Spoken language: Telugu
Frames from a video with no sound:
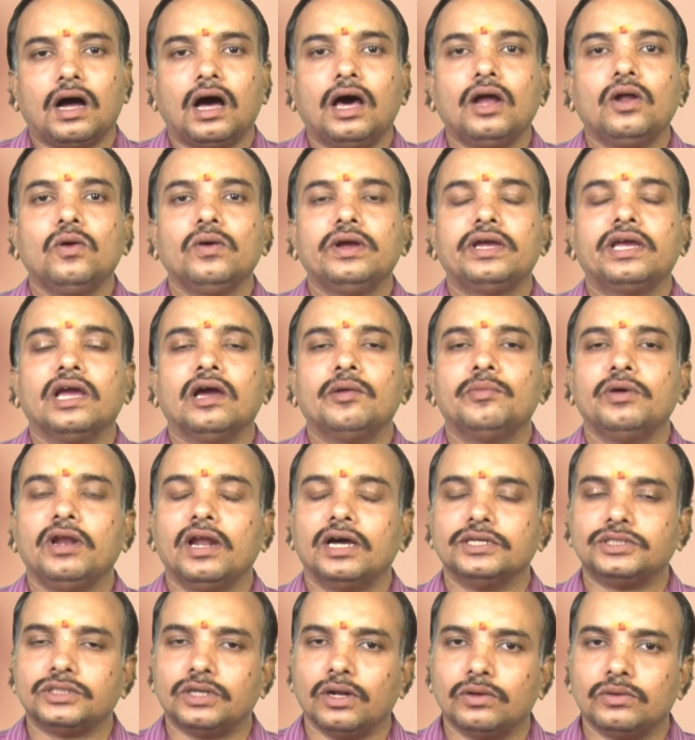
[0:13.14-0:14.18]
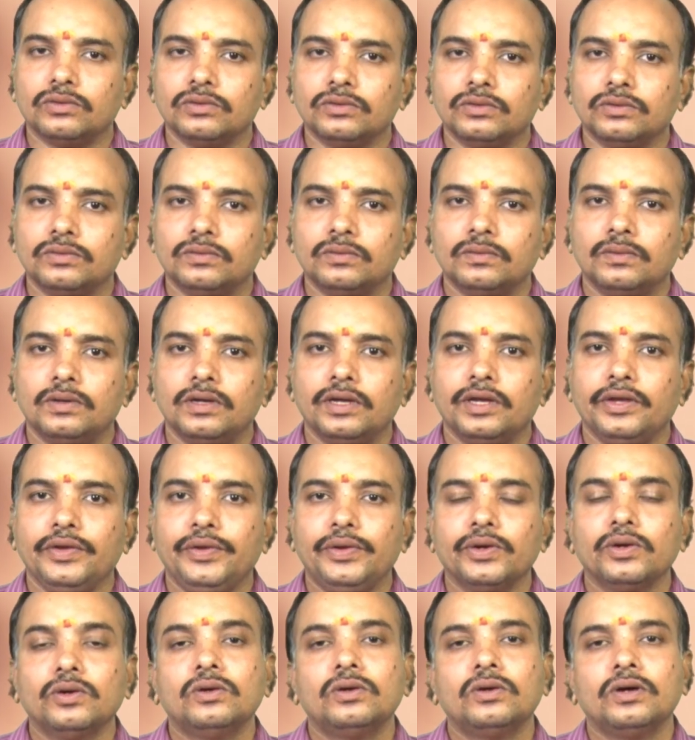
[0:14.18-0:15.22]
ఆరోగ్యాభిలాషులకు
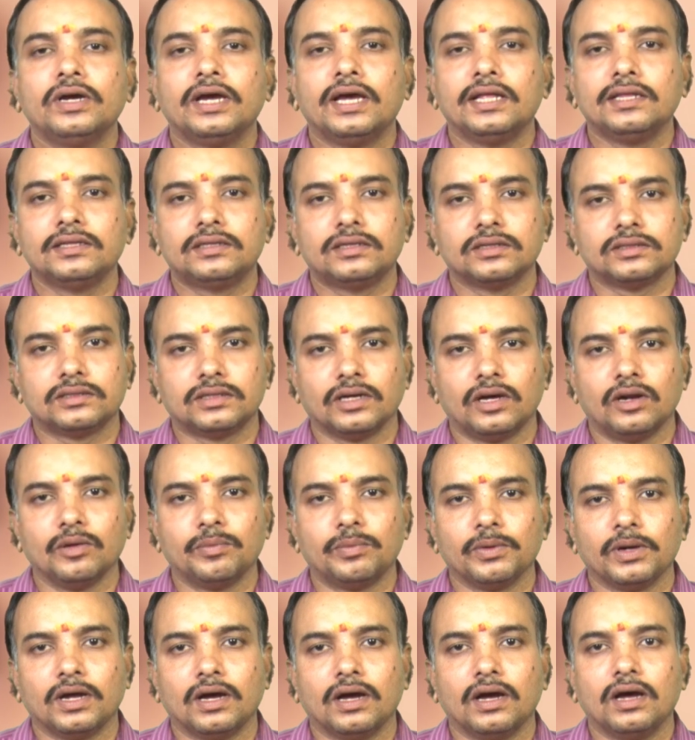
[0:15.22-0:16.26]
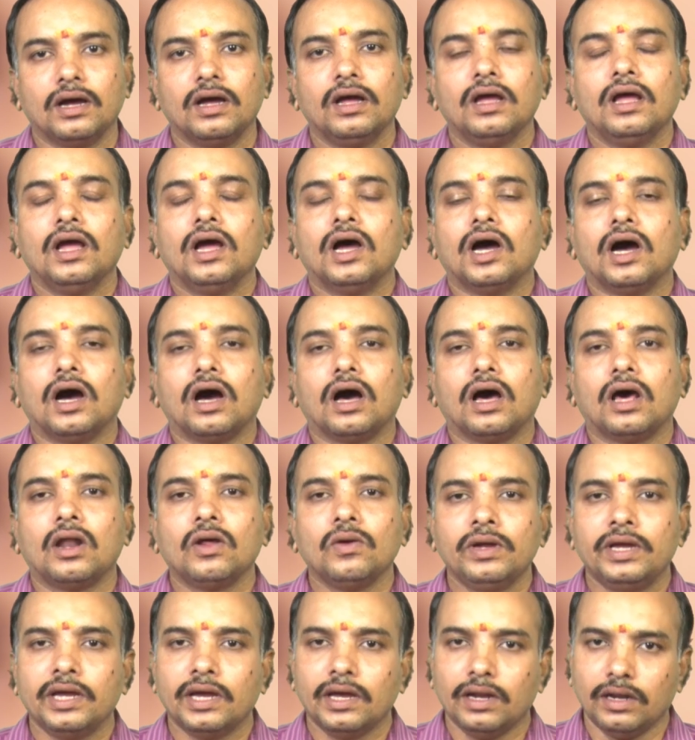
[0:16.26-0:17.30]
యూ హెల్త్ తరపున
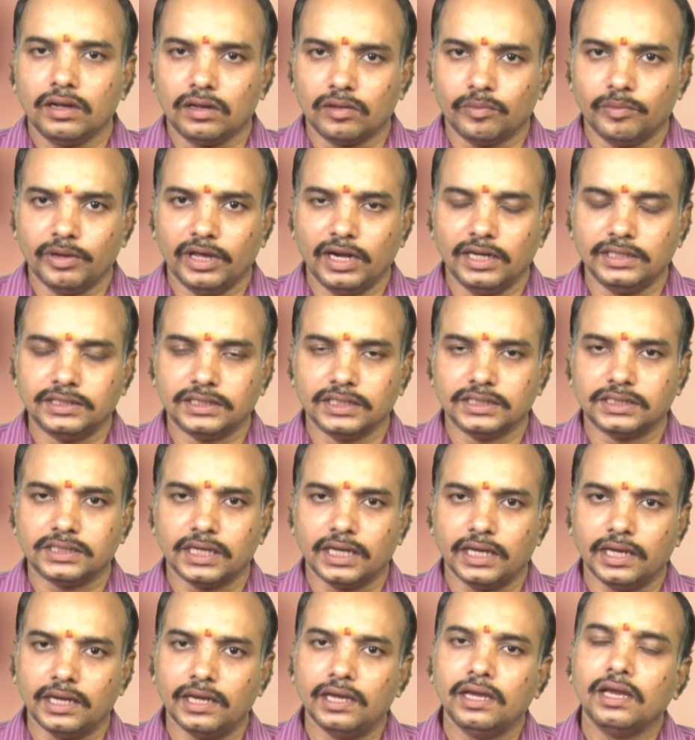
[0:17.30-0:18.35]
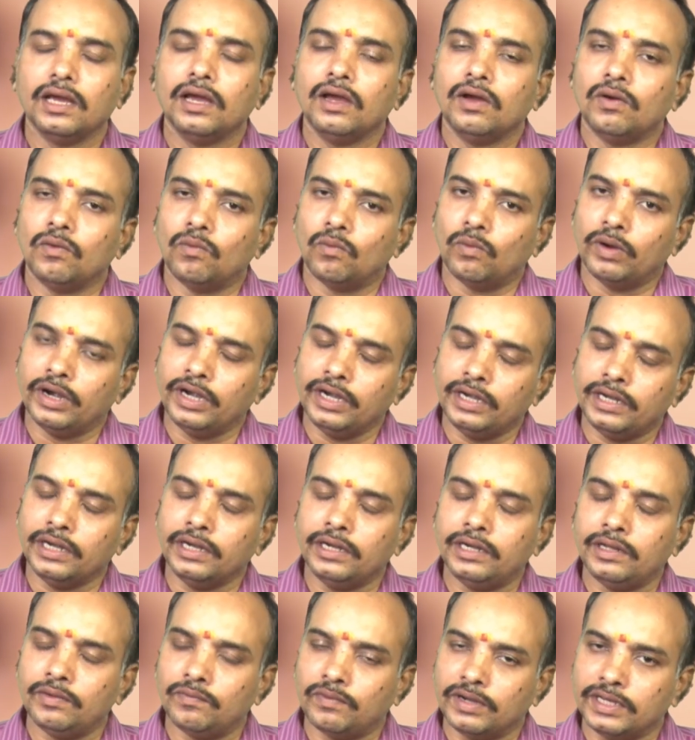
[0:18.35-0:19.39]
ఆరోగ్యానికి మేలు చేసే
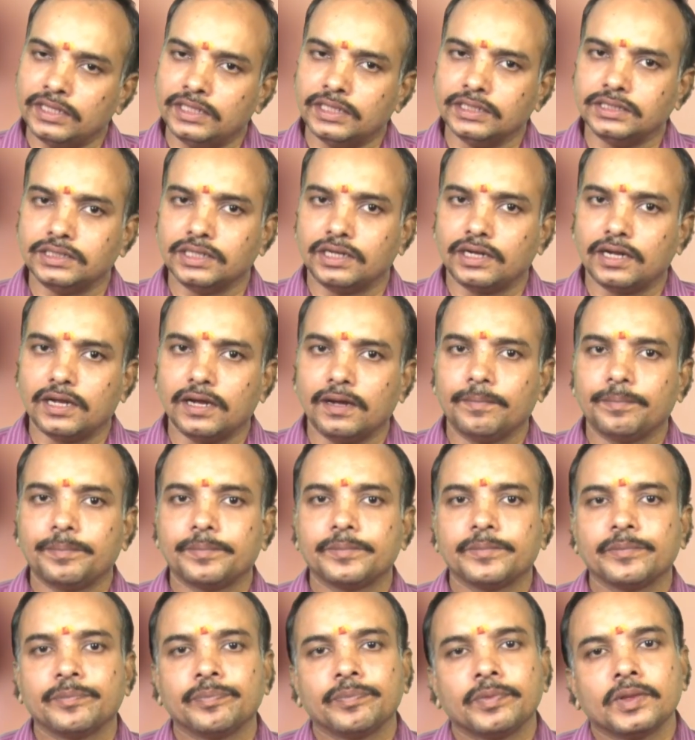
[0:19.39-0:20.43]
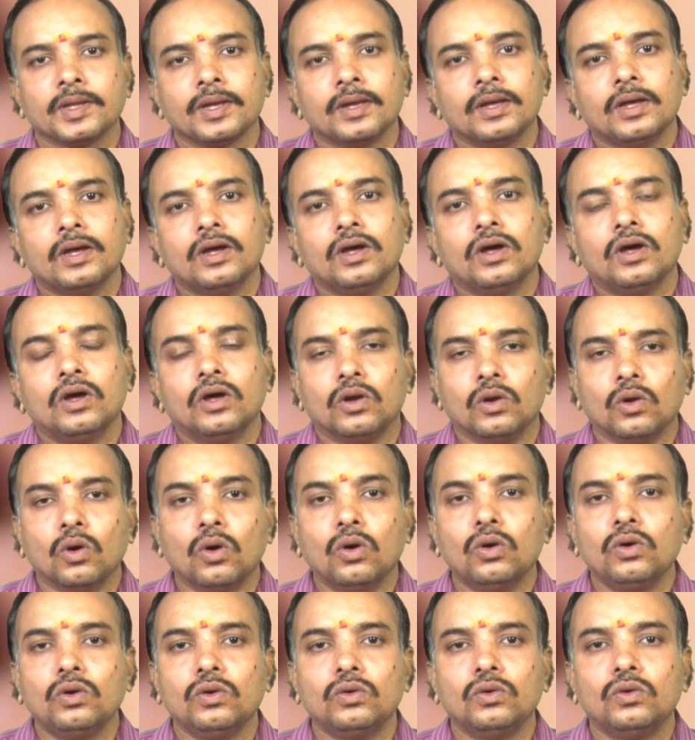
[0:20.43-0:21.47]
వంటింటి వైద్య చిట్కా
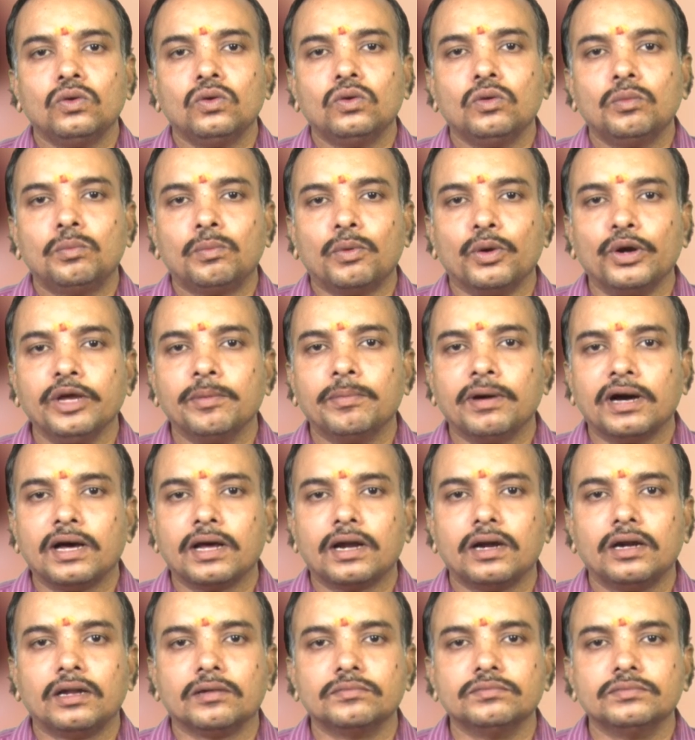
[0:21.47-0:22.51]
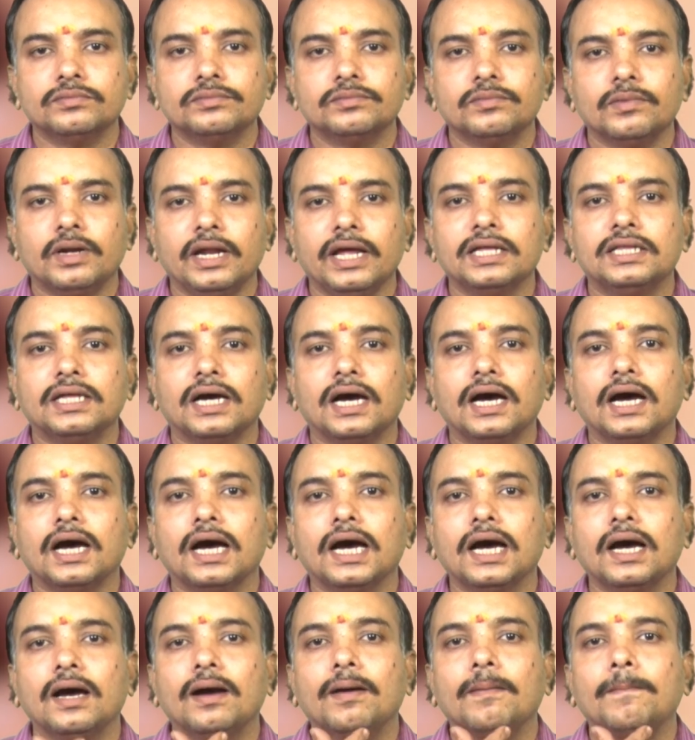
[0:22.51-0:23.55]
నోరు పొడిబారటం లేదా
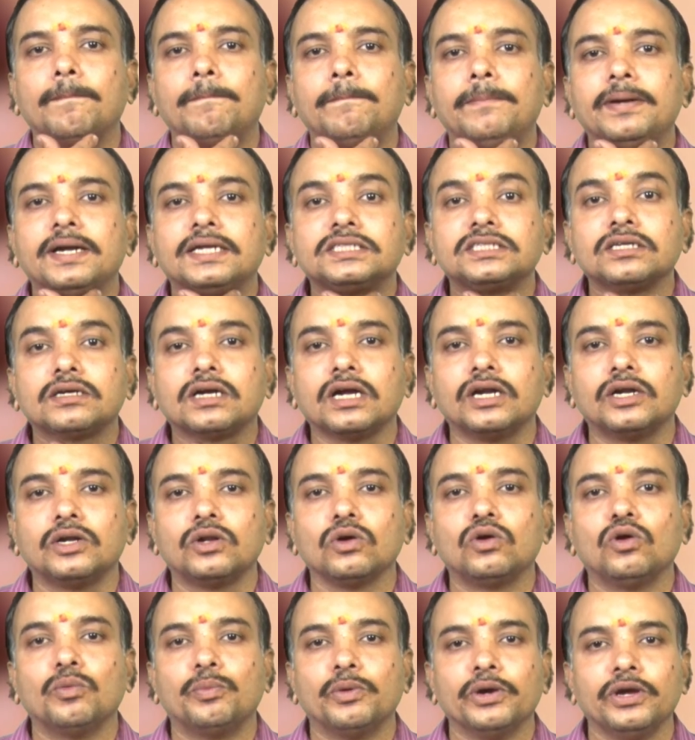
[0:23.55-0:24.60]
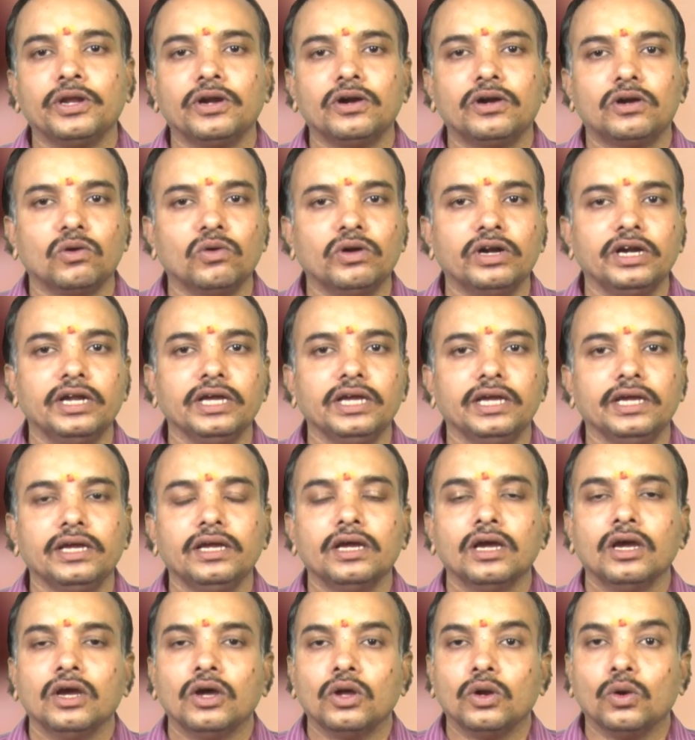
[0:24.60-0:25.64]
పిడచ కట్టుకుపోయినట్లుండి
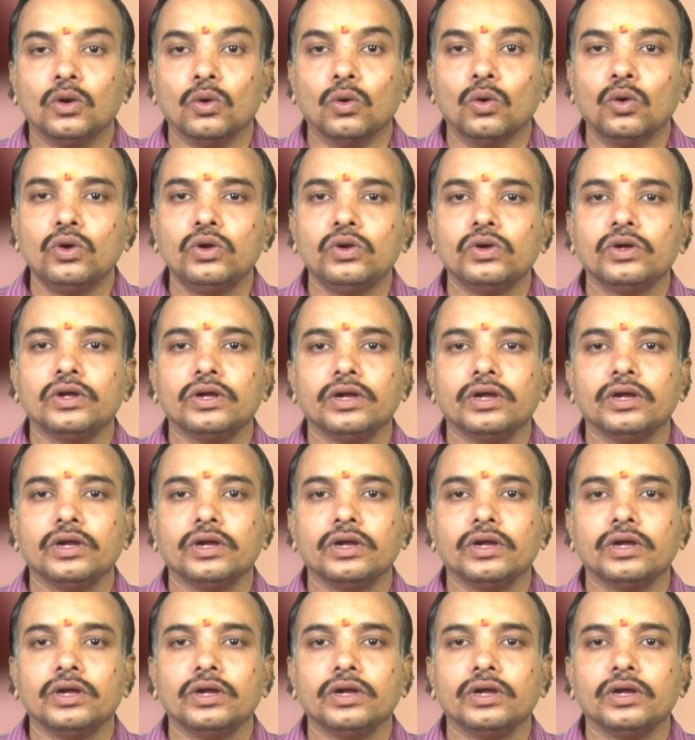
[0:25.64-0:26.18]
నోరు